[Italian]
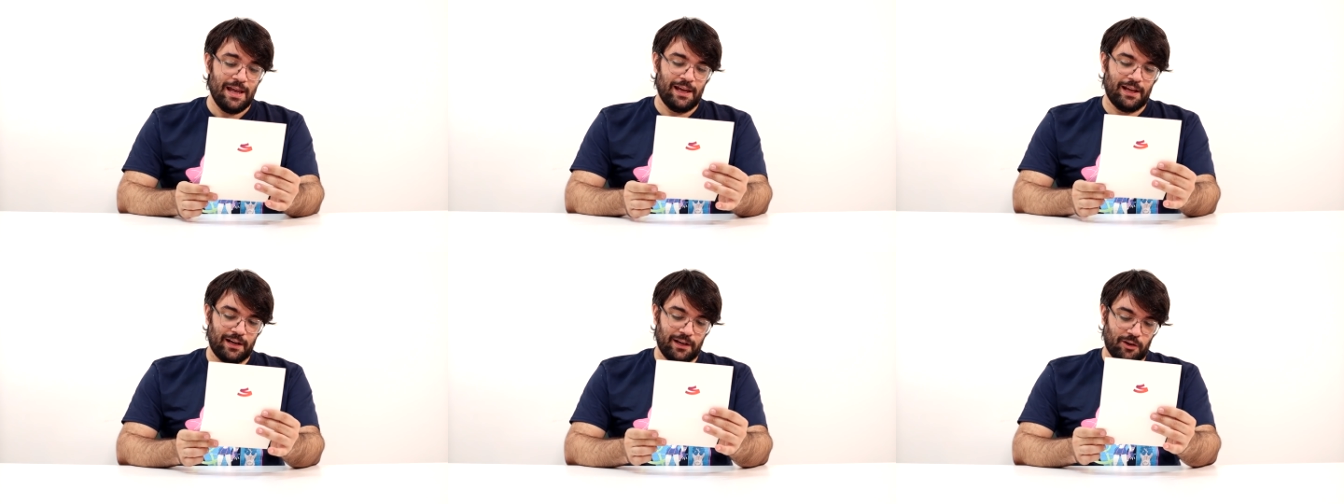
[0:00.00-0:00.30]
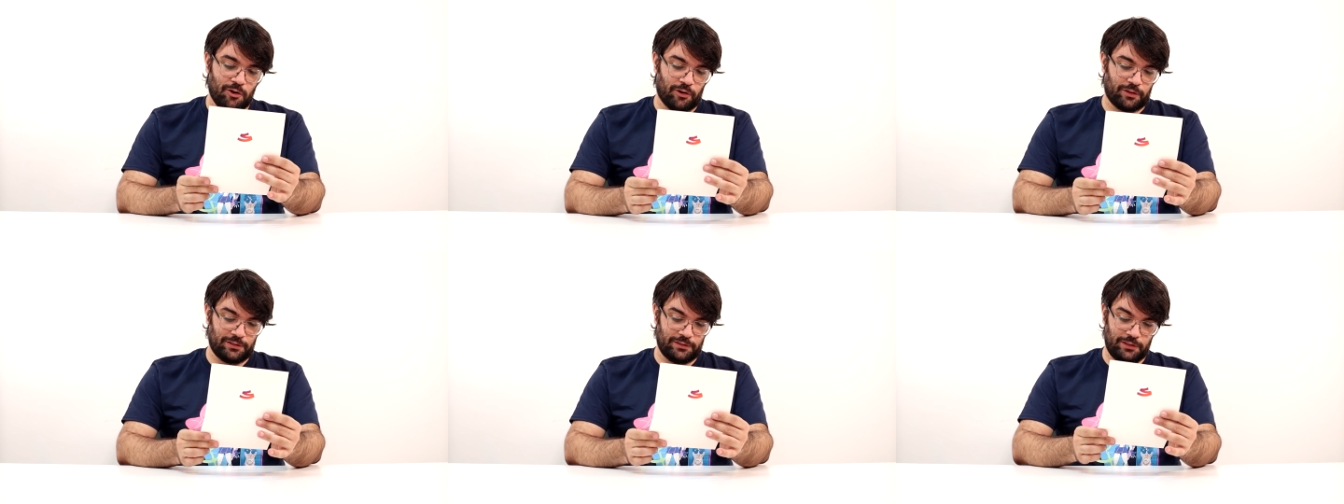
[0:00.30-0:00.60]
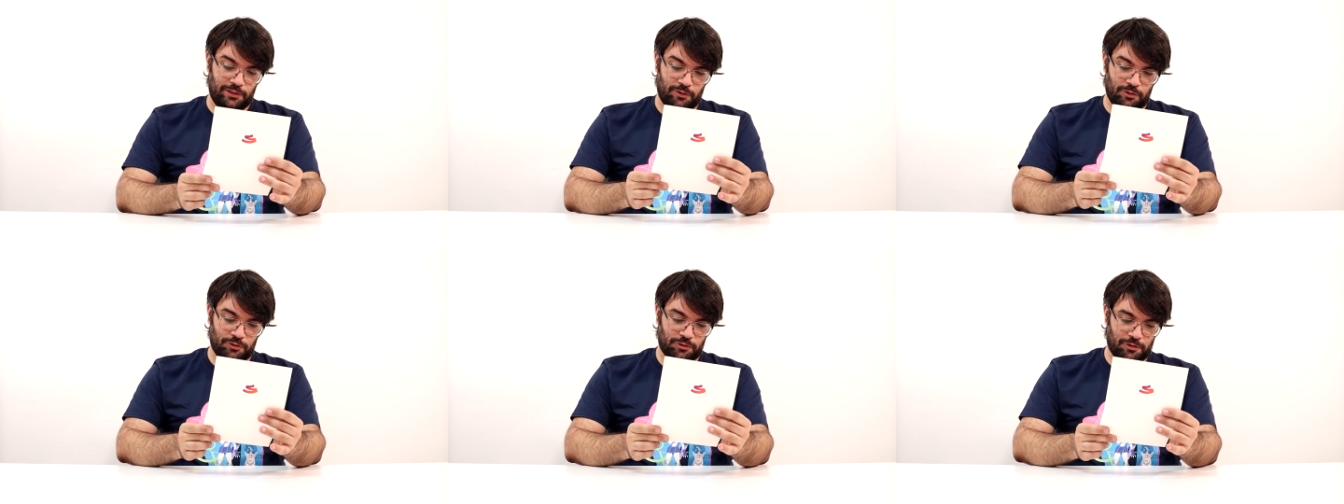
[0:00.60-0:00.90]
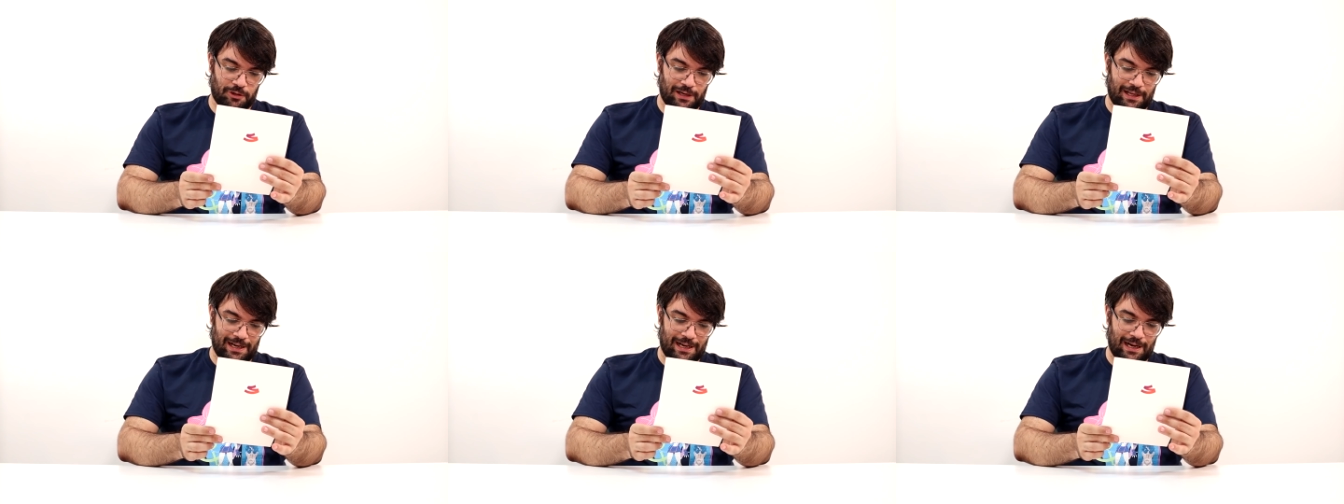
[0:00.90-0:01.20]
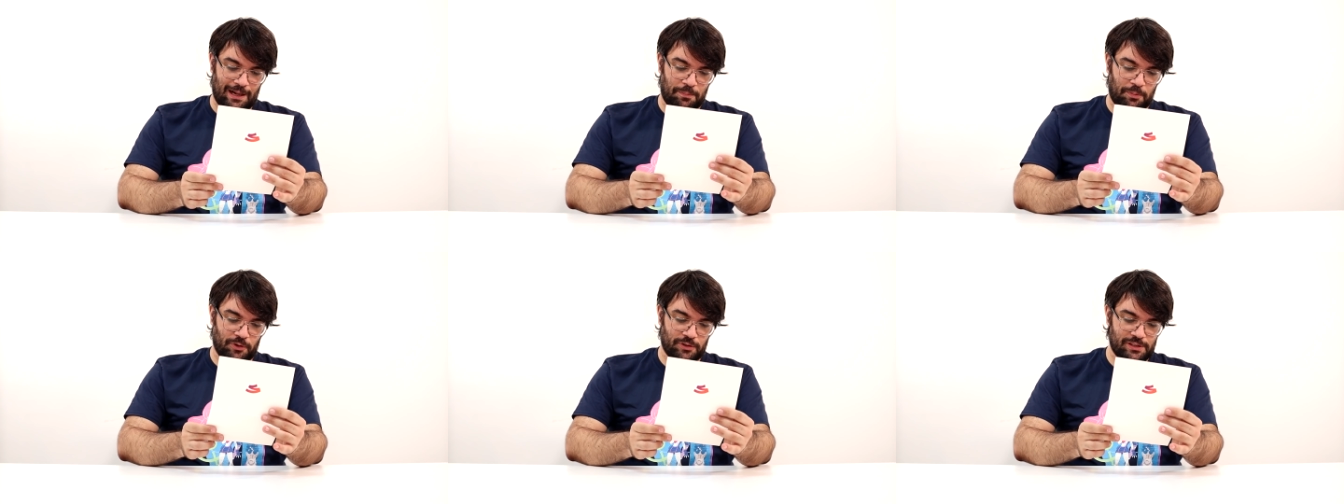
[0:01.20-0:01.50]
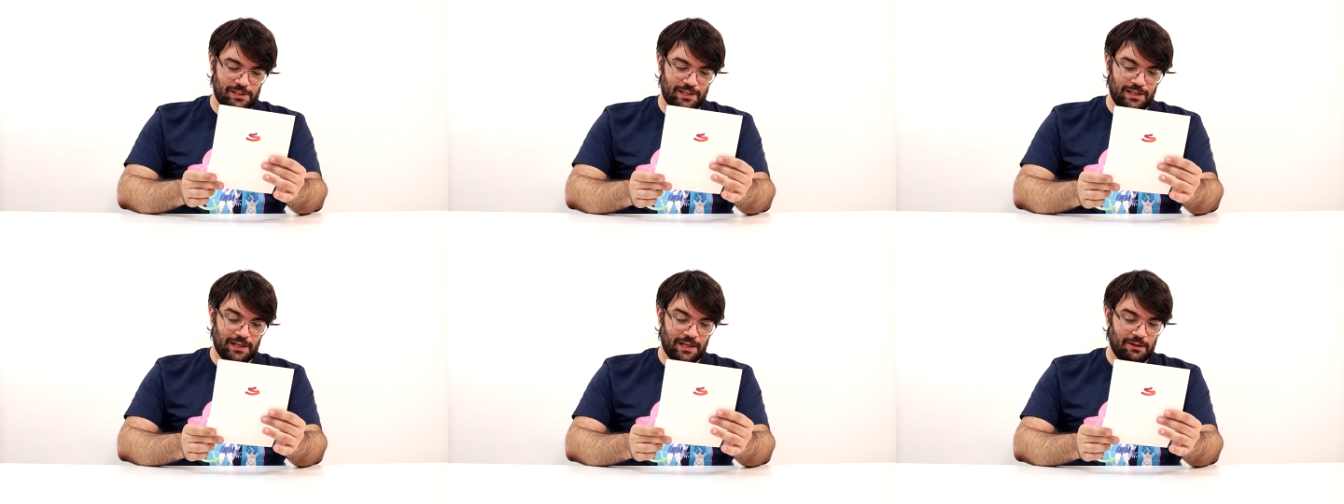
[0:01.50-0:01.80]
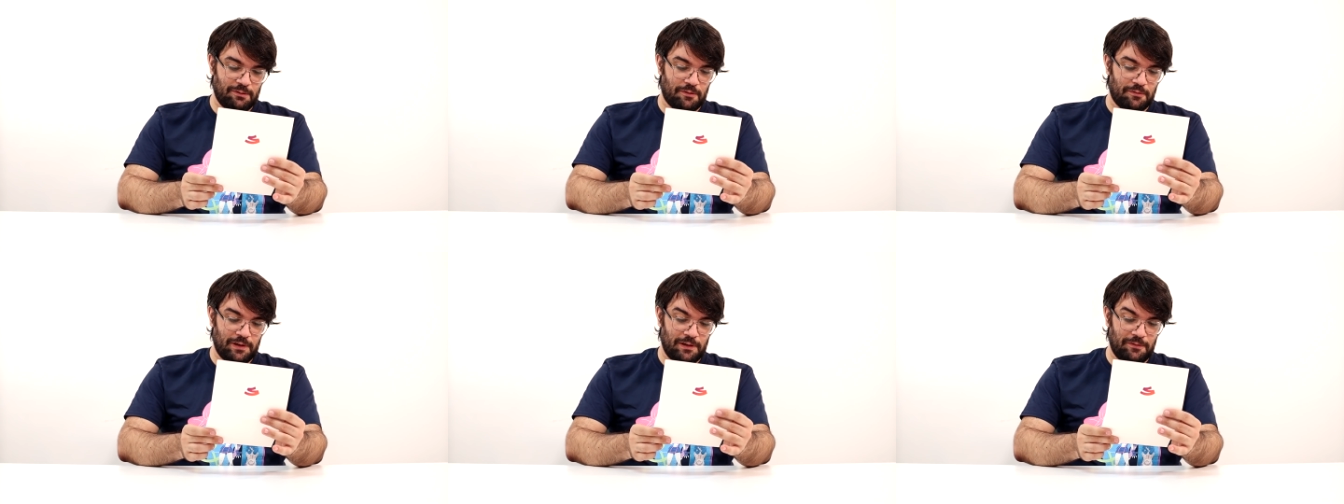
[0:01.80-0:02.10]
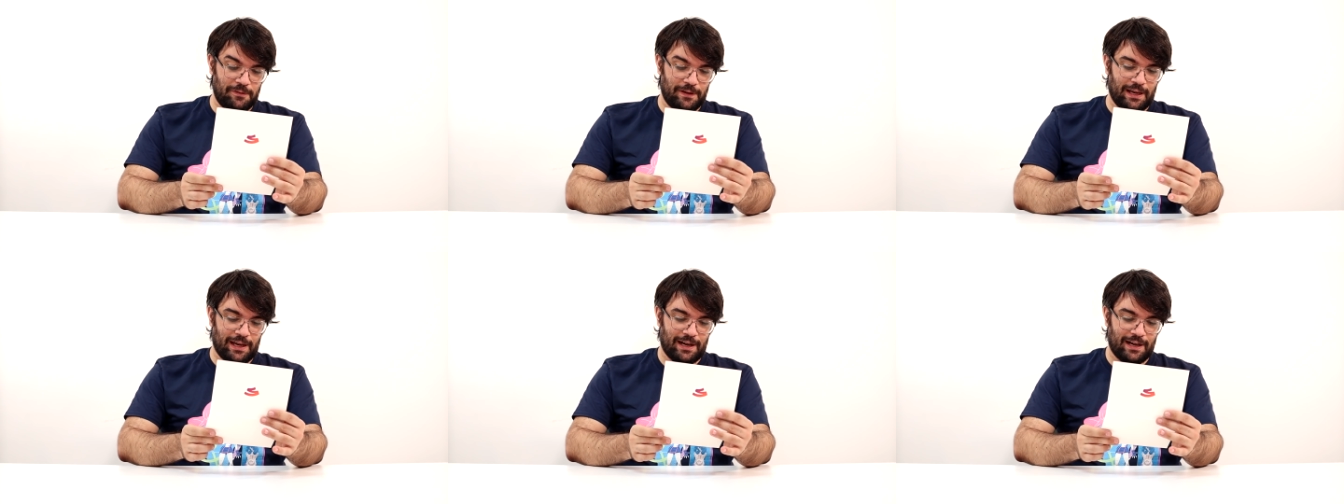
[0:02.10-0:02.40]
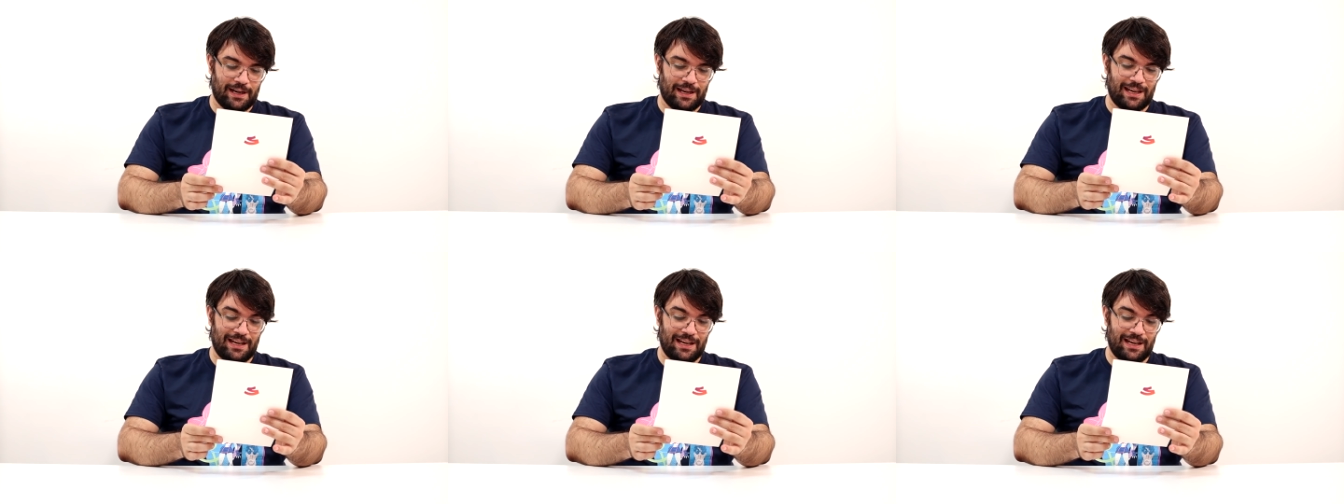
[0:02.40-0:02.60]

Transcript: Ricordati di controllare la posta in arrivo e verificare